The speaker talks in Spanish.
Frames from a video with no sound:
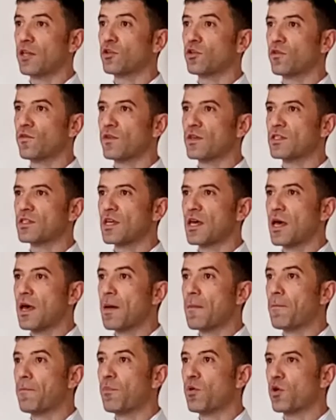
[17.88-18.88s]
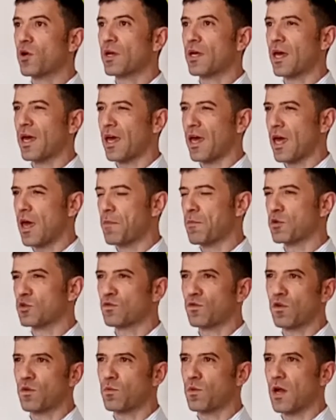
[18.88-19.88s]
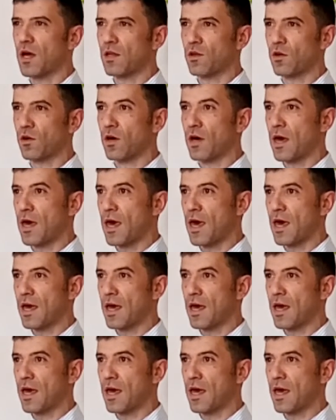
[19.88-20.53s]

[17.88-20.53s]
Entonces, ¿por qué hemos formulado